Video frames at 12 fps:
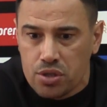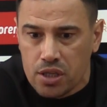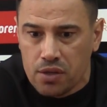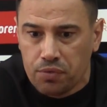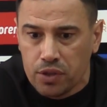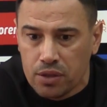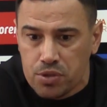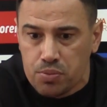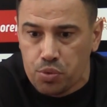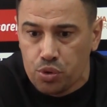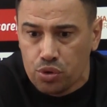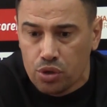Hedeflerimiz
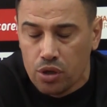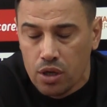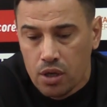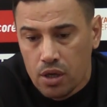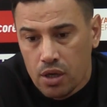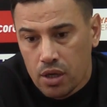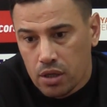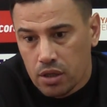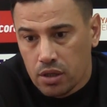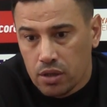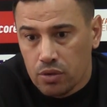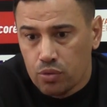büyük. Ee,
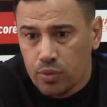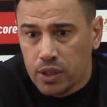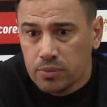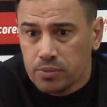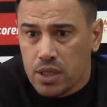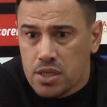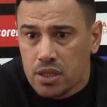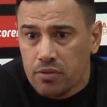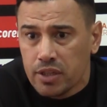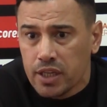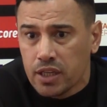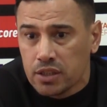umarım
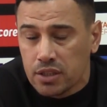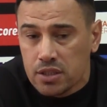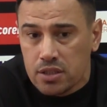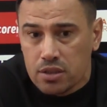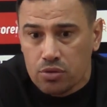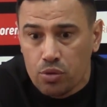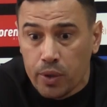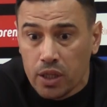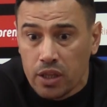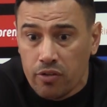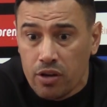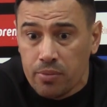zirvede kalırız. Kupada
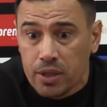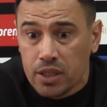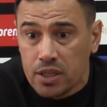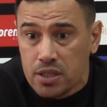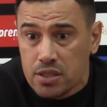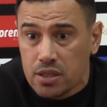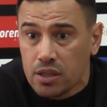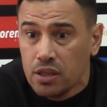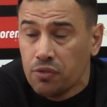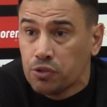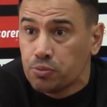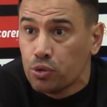devam ederiz. İyi
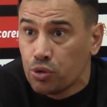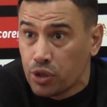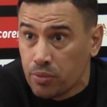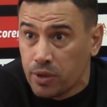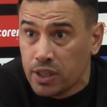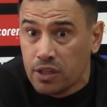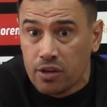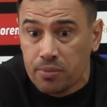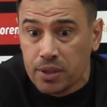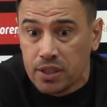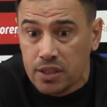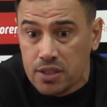futbol oynamaya devam
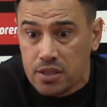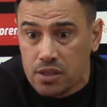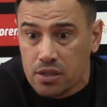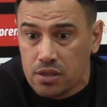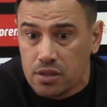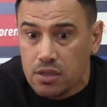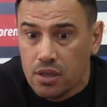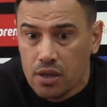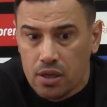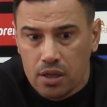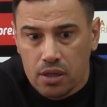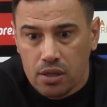ederiz.
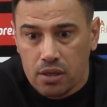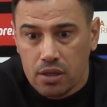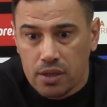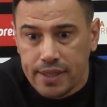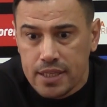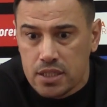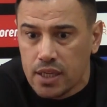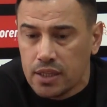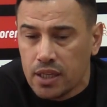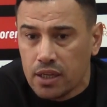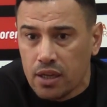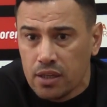İzleyenler
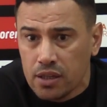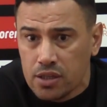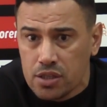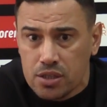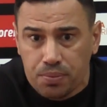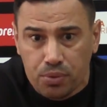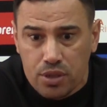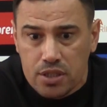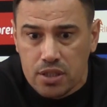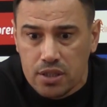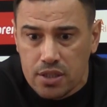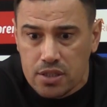izleyenler Alanya Spor'u
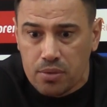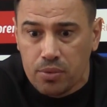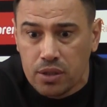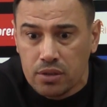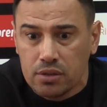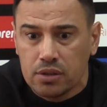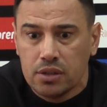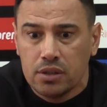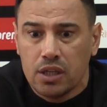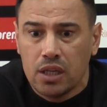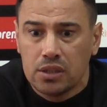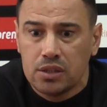izlediği zaman e,
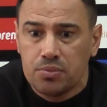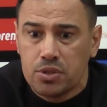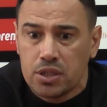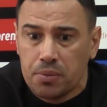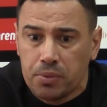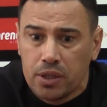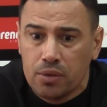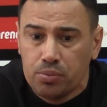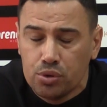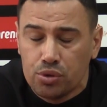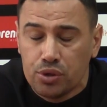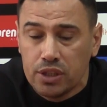aldığımız tepkiler bu
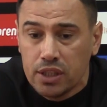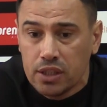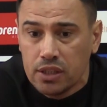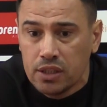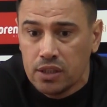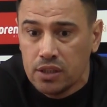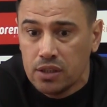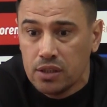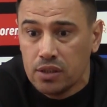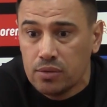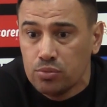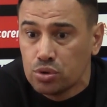yönde.
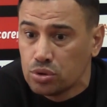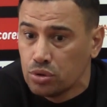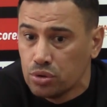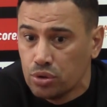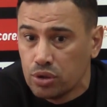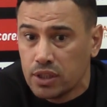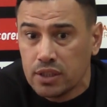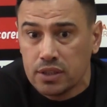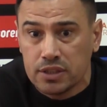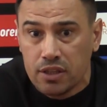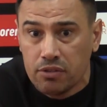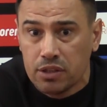Ee, mutlu oluyorlar,
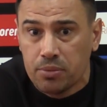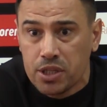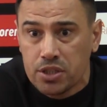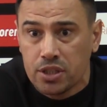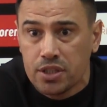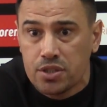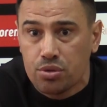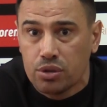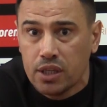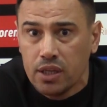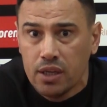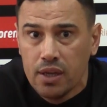zevkli maçlar izliyorlar.